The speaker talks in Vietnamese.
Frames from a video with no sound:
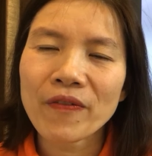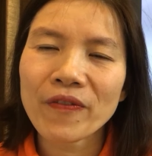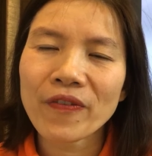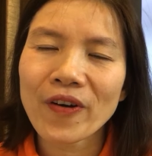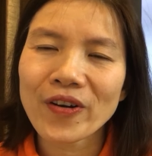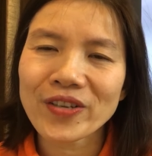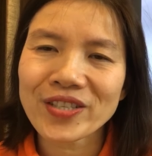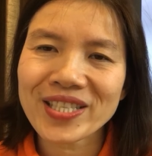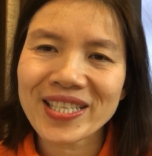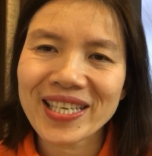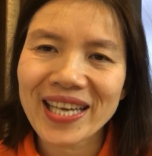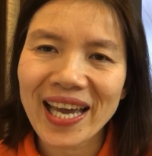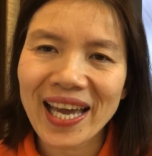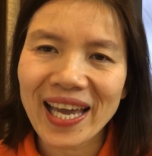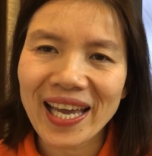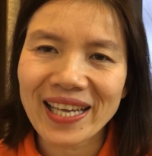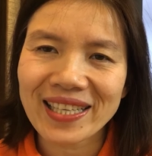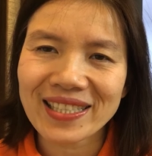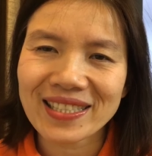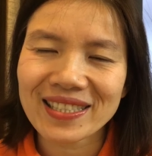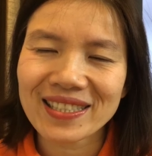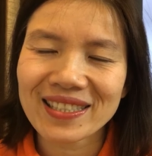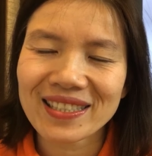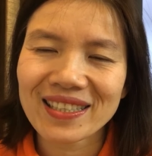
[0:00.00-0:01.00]
For
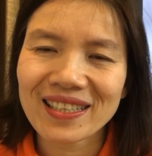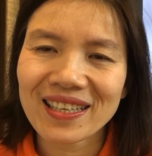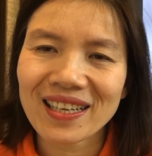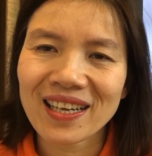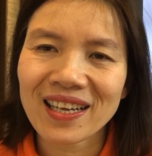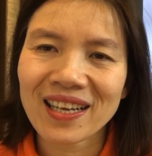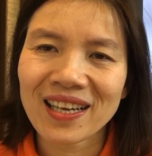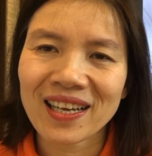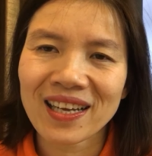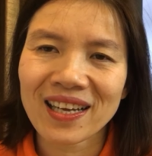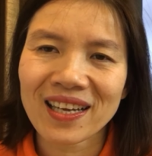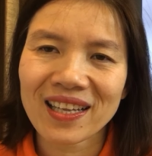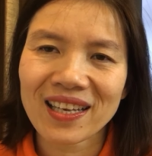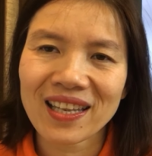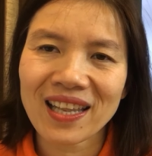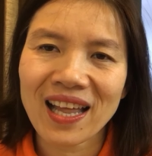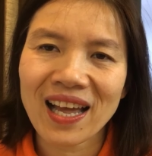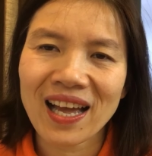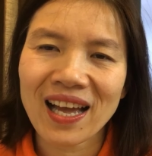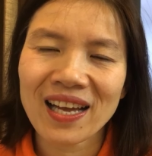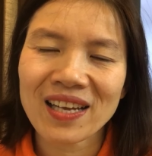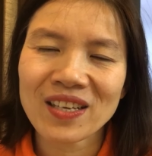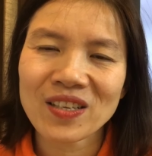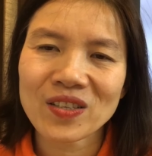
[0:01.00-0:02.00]
Tết à,
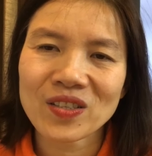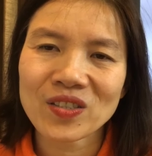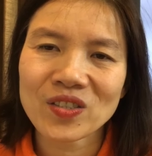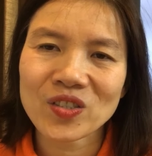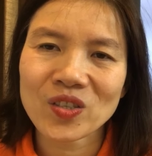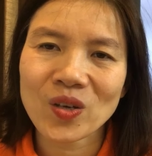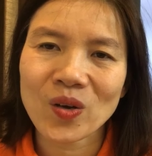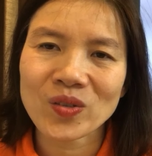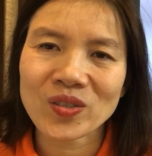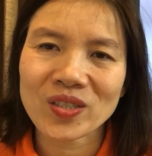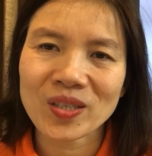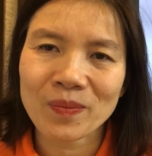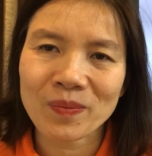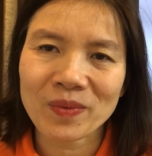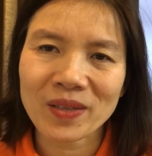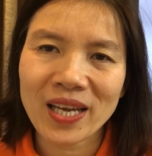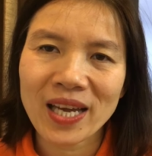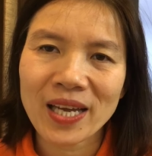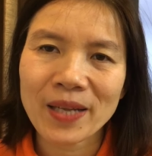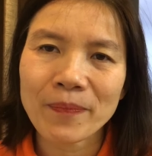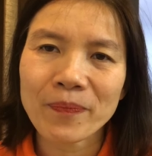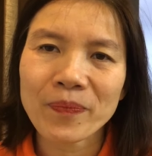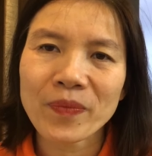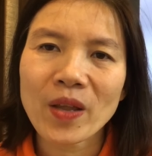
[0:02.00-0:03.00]
là cho dịp
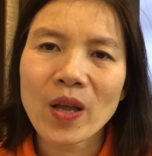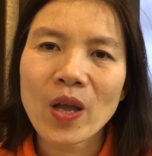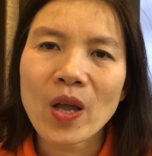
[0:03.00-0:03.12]
Tết.